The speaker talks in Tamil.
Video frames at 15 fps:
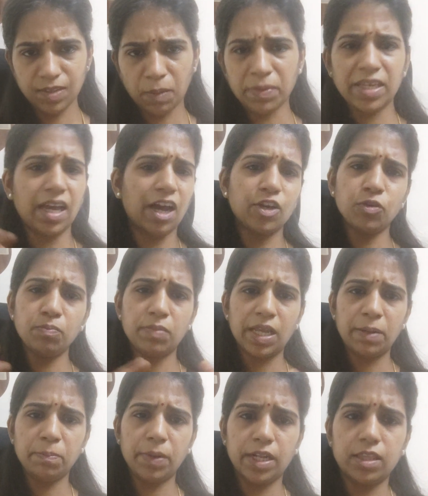நம்ம யாரும்
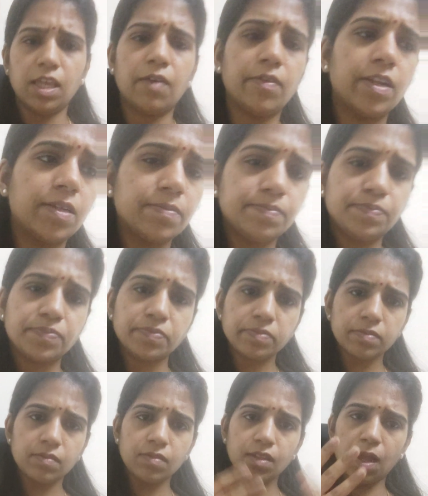ப்ளேம் பண்ண தேவையில்லை
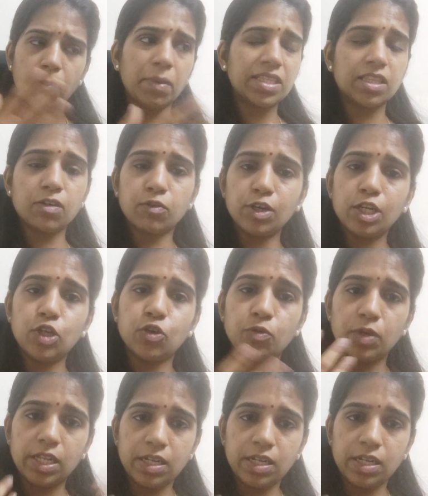மற்றவங்களையோ